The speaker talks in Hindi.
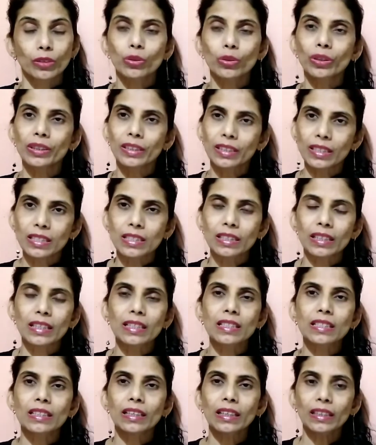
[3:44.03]
तो इस
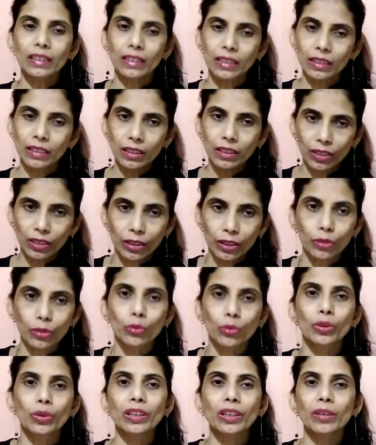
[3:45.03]
तरह से कि
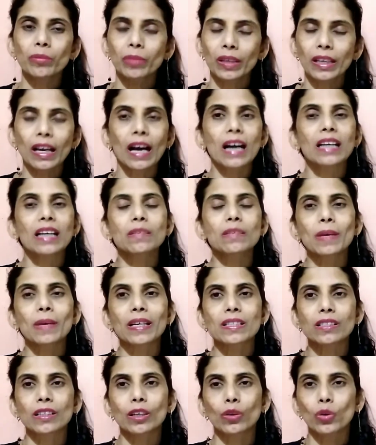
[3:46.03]
कोई भी
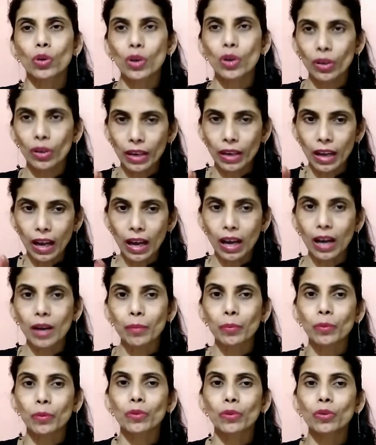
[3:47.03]
आसपास ना हो और
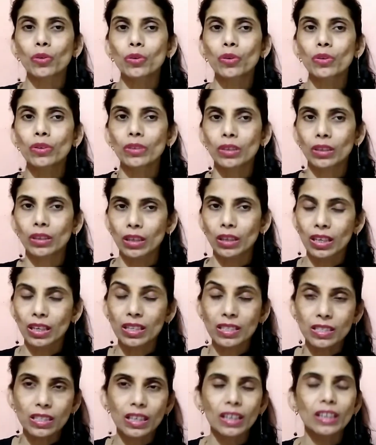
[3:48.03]
आपको
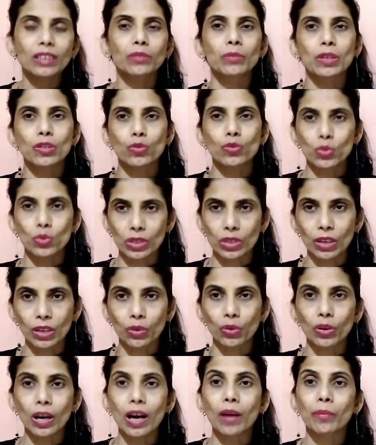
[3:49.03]
असहज महसूस ना
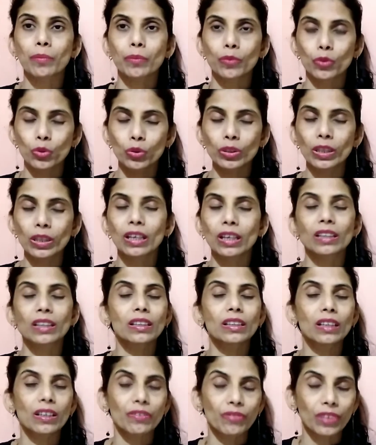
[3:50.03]
हो आप खुद
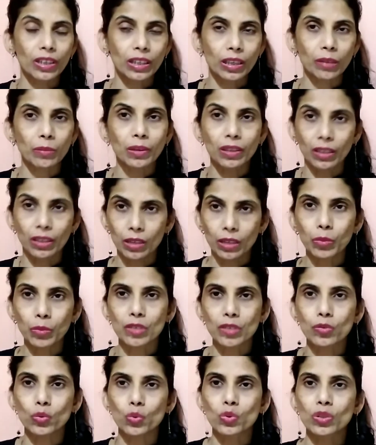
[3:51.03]
अनकंफर्टेबल ना
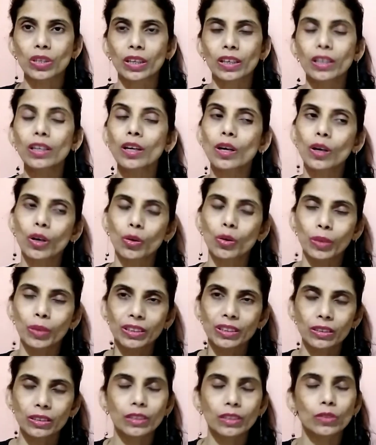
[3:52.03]
महसूस करें और
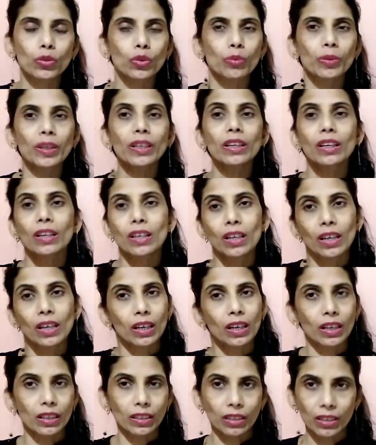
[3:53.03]
बच्चे को भी
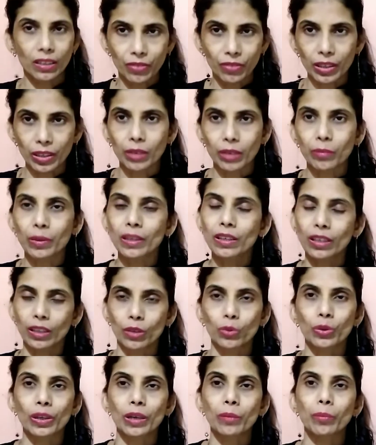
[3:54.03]
अनकंफर्टेबल
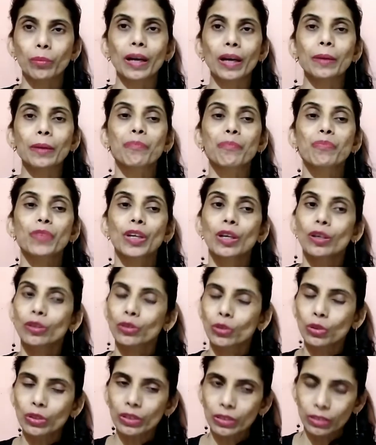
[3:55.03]
ना होने पाए
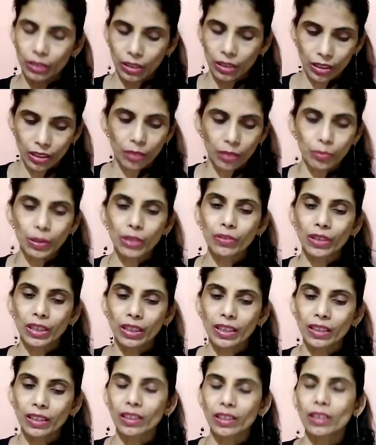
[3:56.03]
तो कपड़े
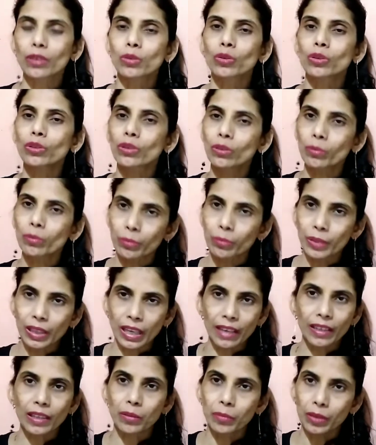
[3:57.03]
वगैरह ना हो तो
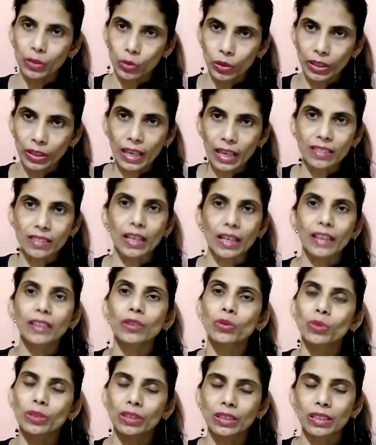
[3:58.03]
पिलाने में थोड़ी
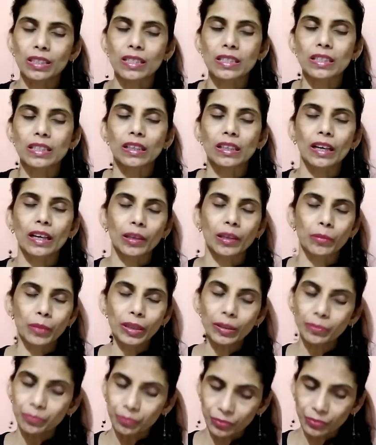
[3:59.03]
आसानी होती है सिखाने में